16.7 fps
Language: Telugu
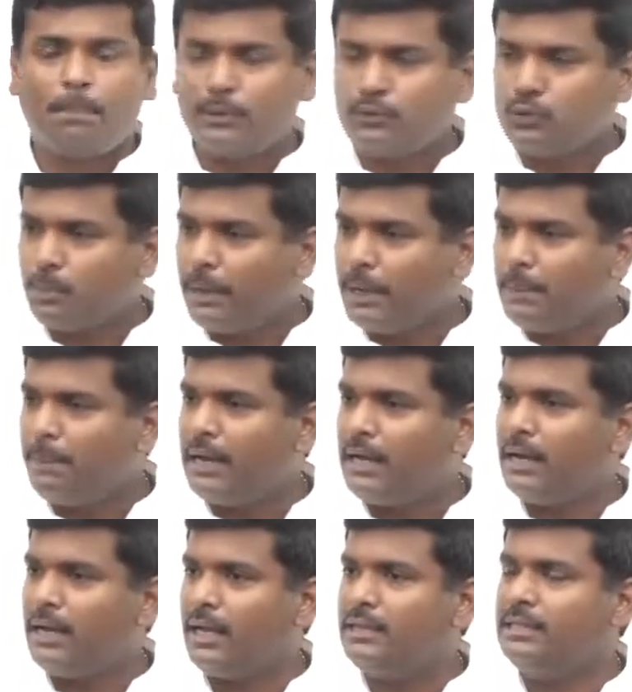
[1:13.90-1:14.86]
ఒక
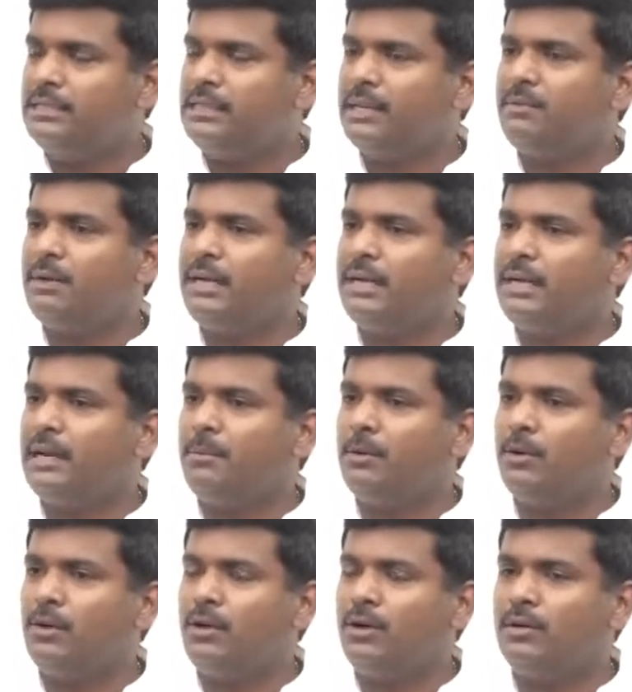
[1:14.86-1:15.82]
సుపరిపాలన అందించేటువంటి
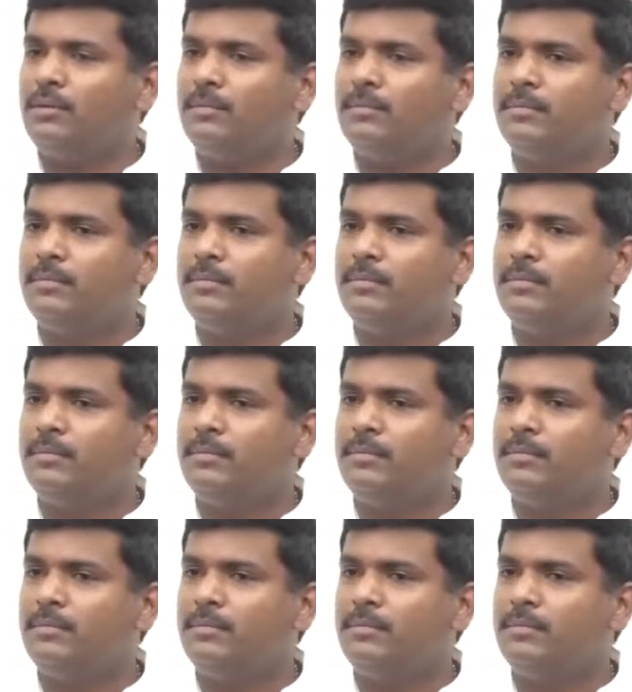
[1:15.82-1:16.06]
క్రమంలో